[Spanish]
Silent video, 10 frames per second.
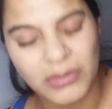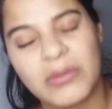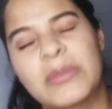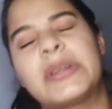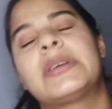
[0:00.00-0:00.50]

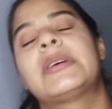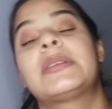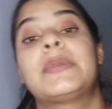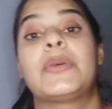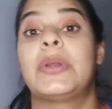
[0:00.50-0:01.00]
Oh my
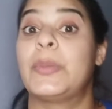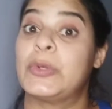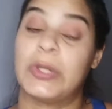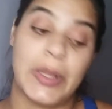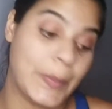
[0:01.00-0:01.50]
god, me duele
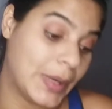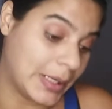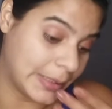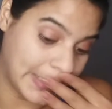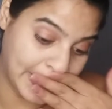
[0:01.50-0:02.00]
mucho la
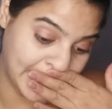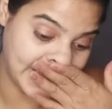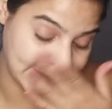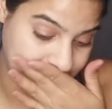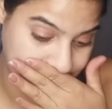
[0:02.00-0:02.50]
espalda.
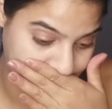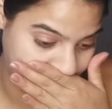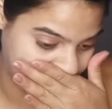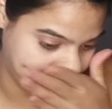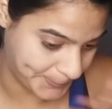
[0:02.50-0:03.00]
Este.